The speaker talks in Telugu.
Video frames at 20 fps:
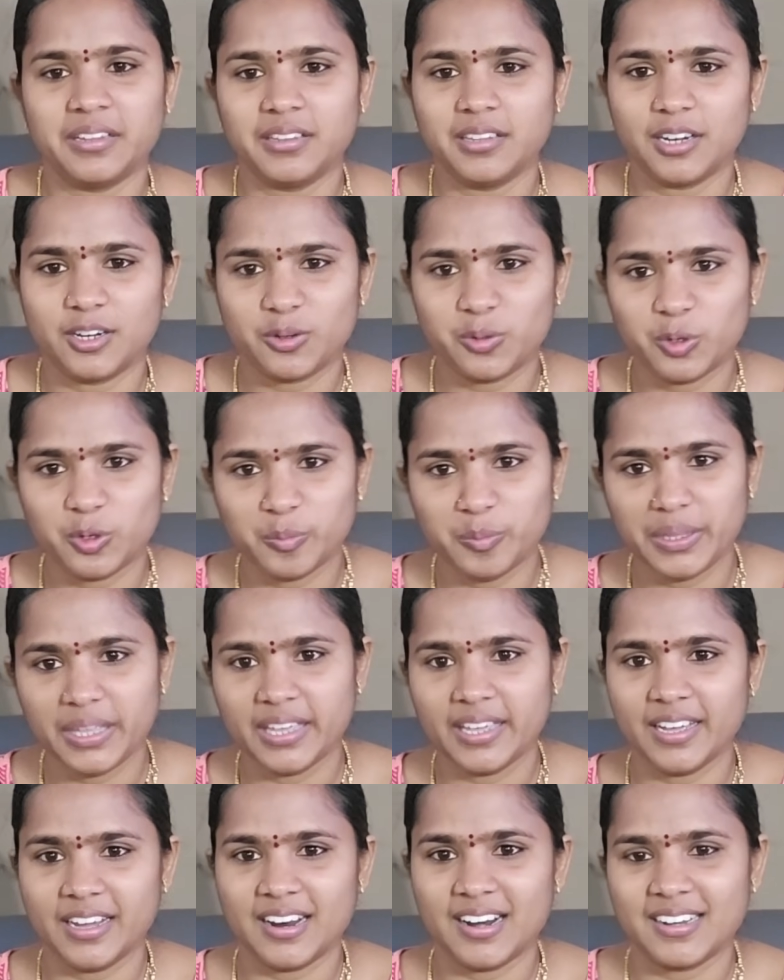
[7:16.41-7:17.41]
దట్ కుడ్ బి
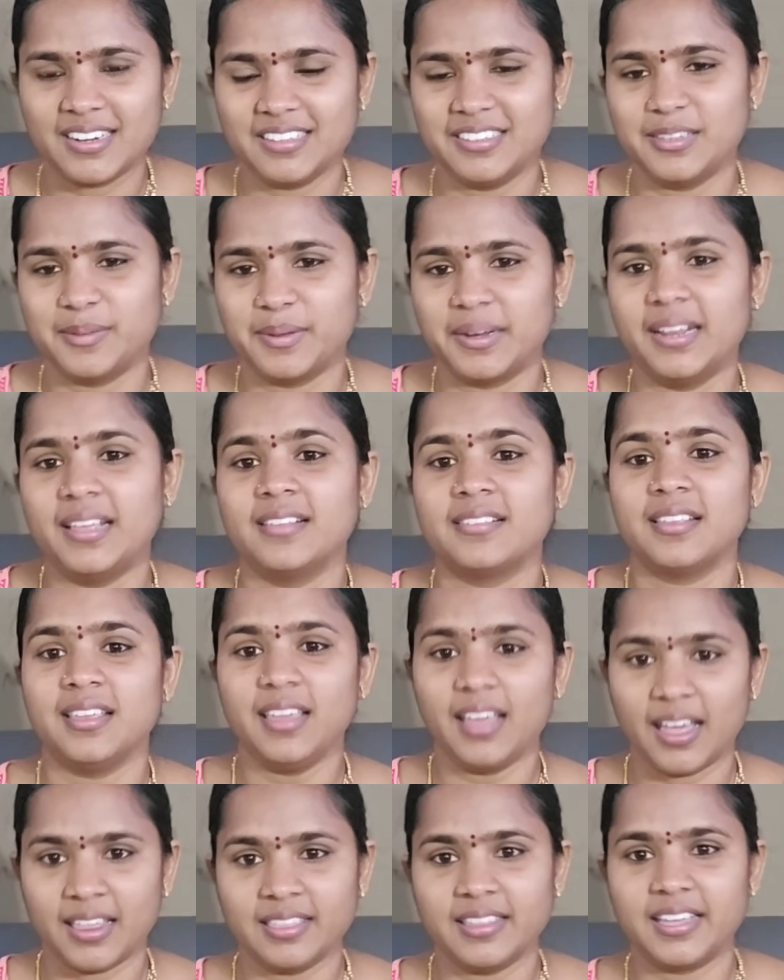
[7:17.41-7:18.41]
ఏ ఆర్టిజం అనేసి
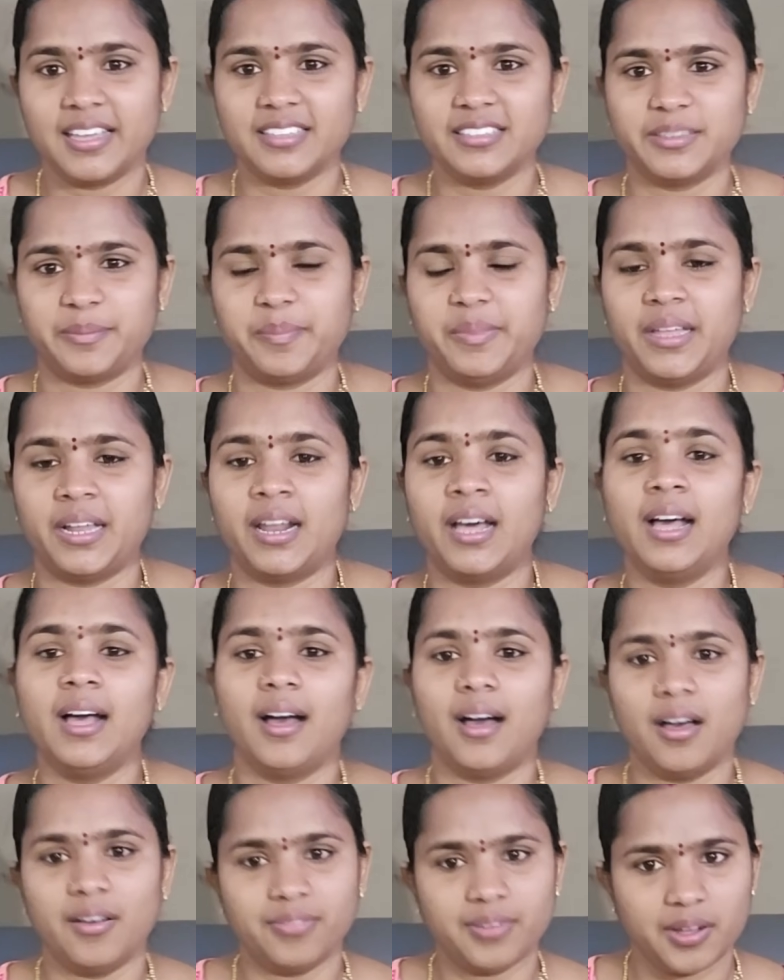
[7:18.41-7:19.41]
అందుకే చెప్తానా
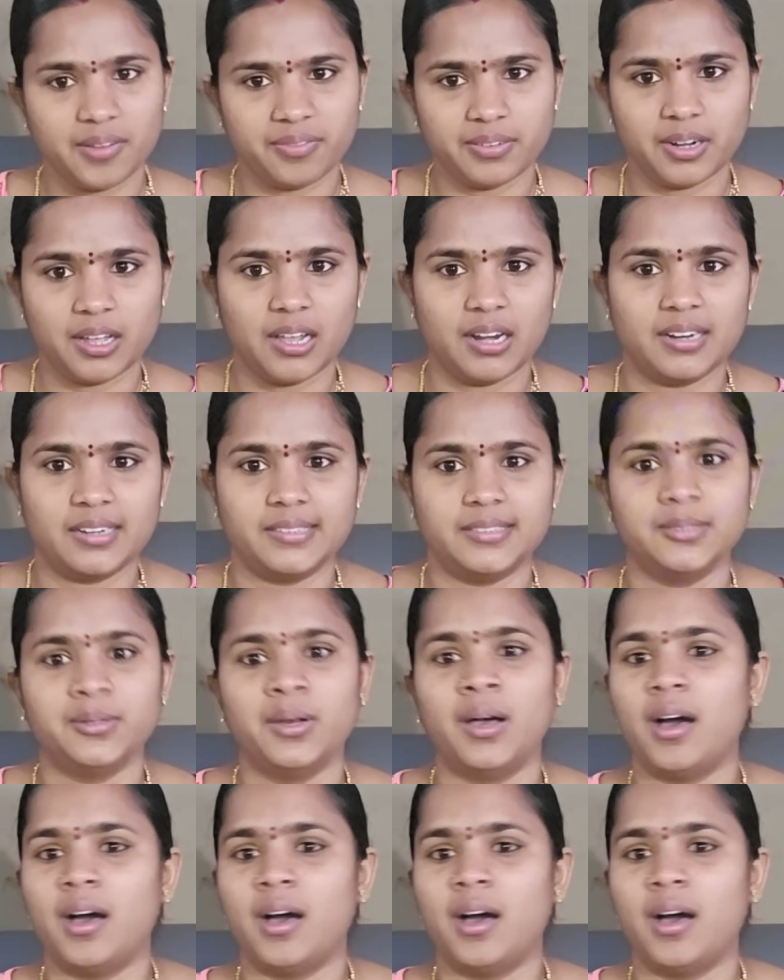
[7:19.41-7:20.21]
హాఫ్ ఆఫ్ నాలెడ్జ్